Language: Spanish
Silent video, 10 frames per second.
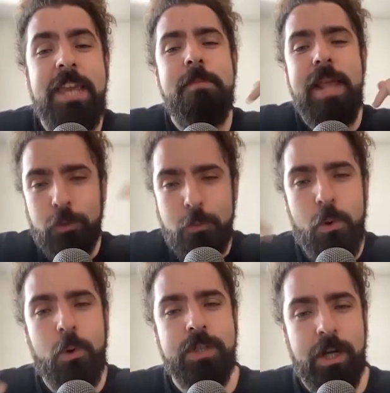Invierte un
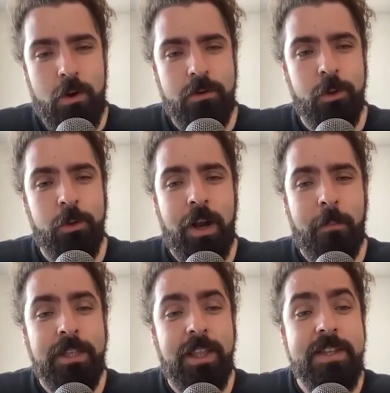poco ese rol, donde de
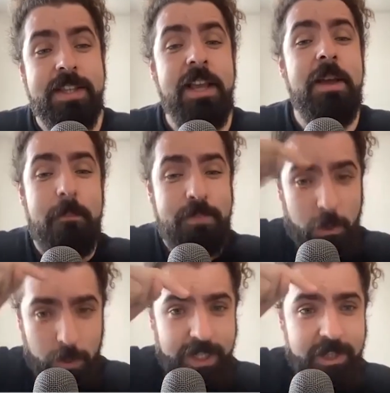repente dice, ¿se
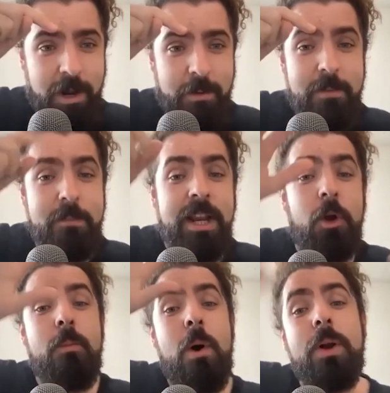acuerdan de Barbie? Miren
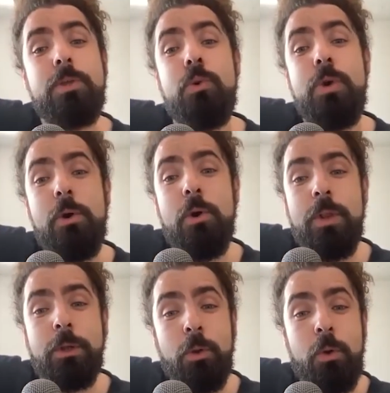cómo ahora es un
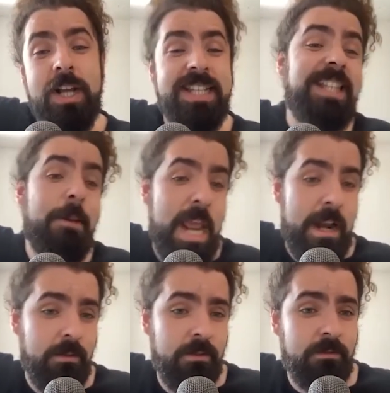icono de todo lo que está
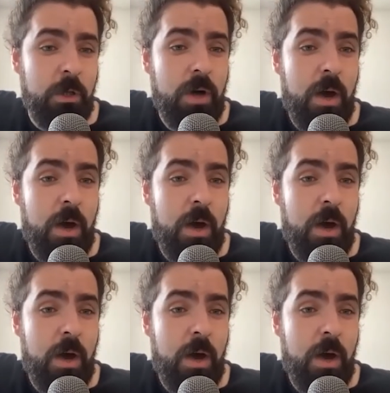bien. ¿no?